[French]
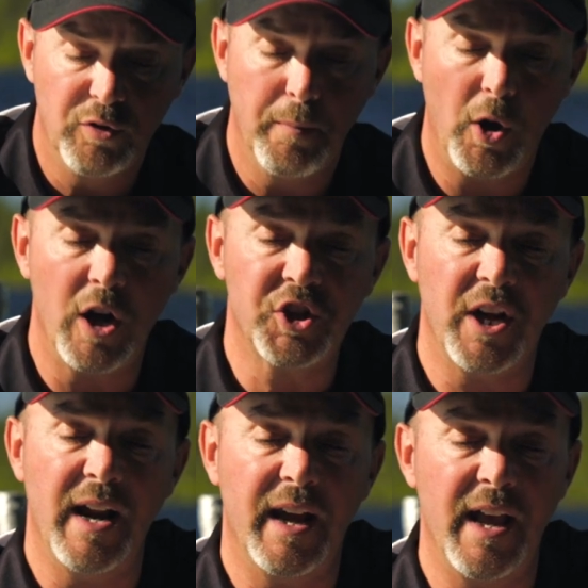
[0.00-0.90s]
une broche
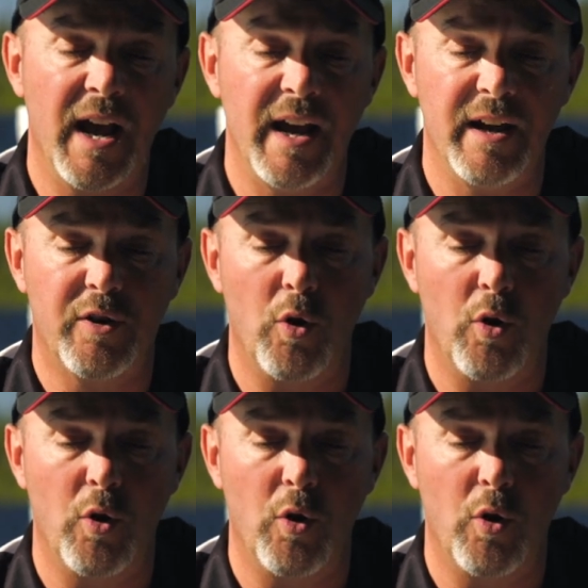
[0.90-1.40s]
en arrière